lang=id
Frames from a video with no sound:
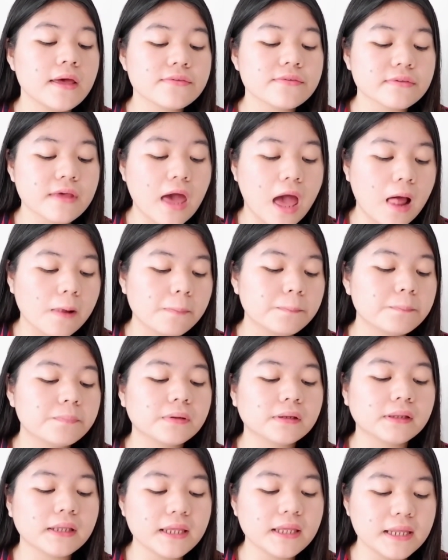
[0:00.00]

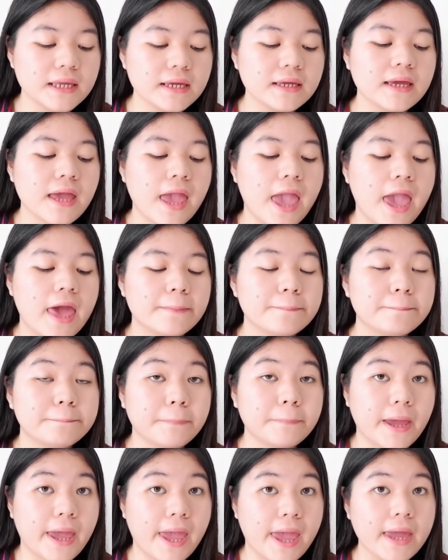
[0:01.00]
Scalp Mini
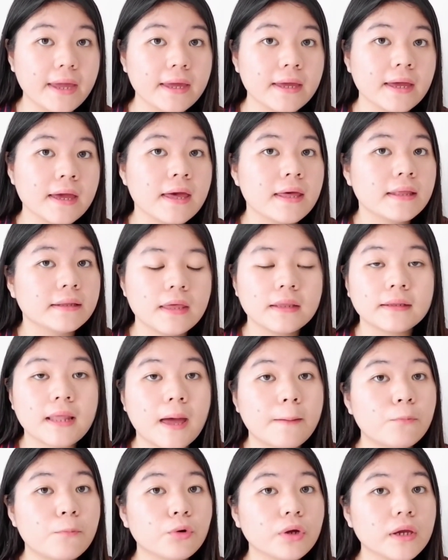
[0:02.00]
Hair Pack.
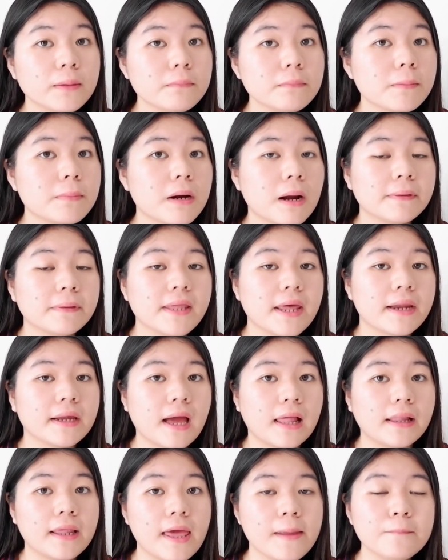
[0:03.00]
Nah mungkin beberapa
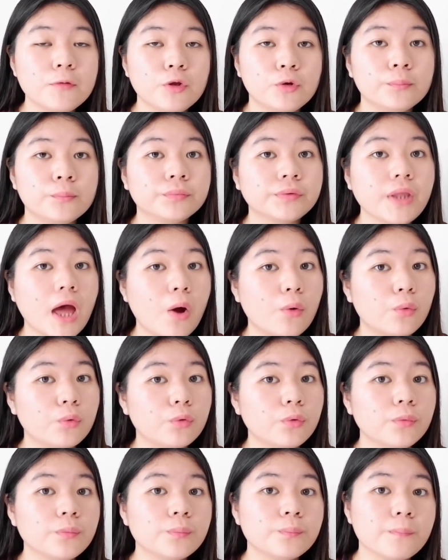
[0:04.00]
dari kalian belum
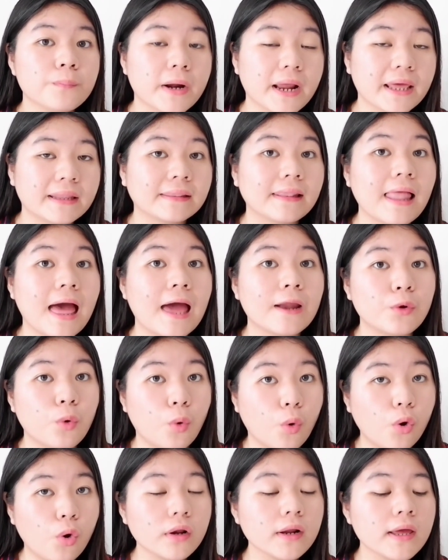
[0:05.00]
tahu brand
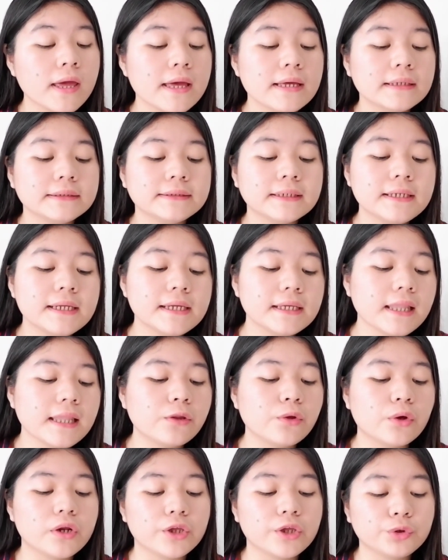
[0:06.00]
Lador. Jadi
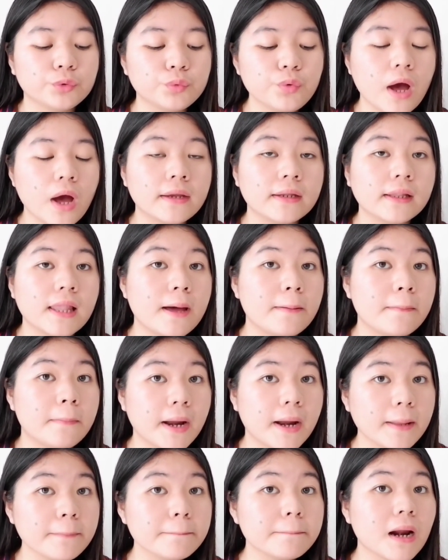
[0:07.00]
Lador itu adalah
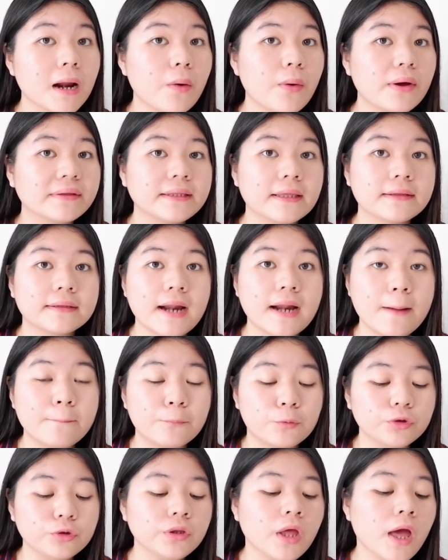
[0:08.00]
brand perawatan
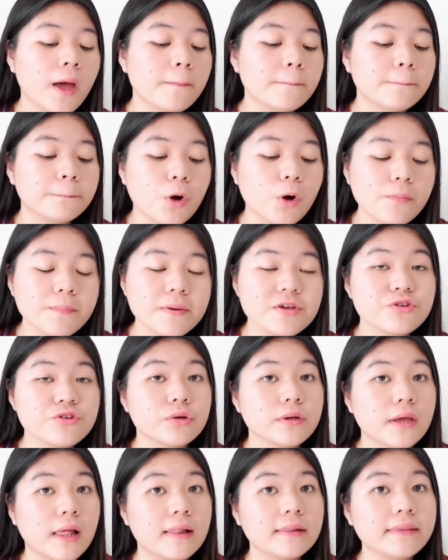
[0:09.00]
rambut
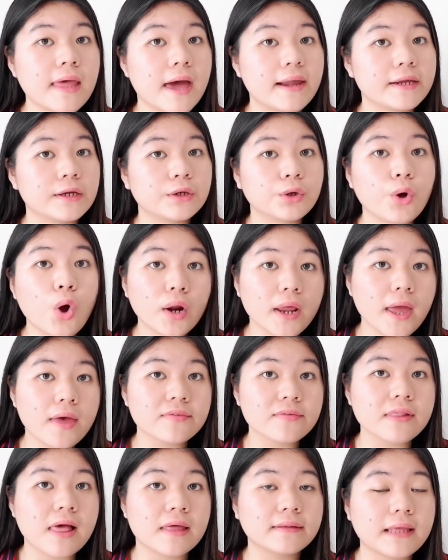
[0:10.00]
profesional dari
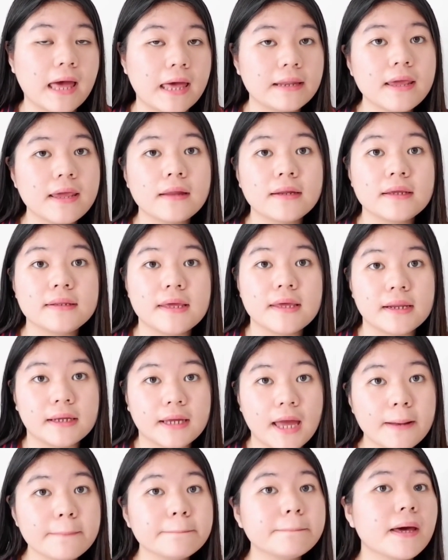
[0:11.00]
Korea Selatan yang
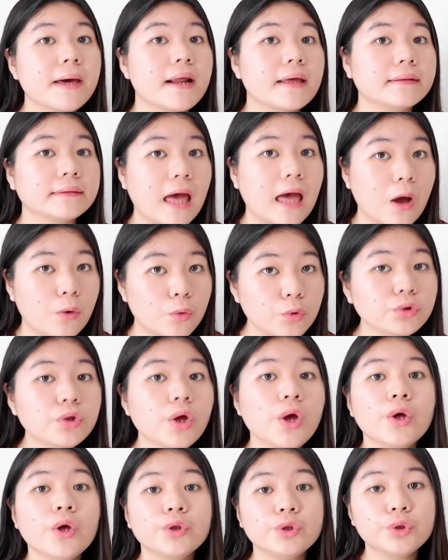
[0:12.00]
didirikan pada tahun
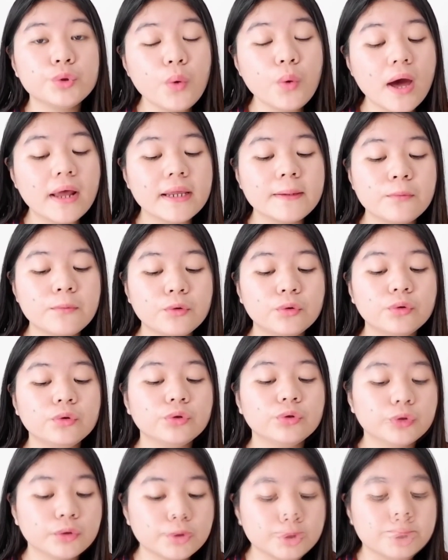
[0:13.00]

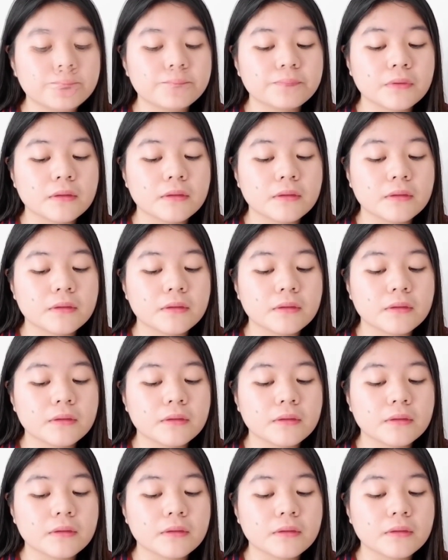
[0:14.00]
2007.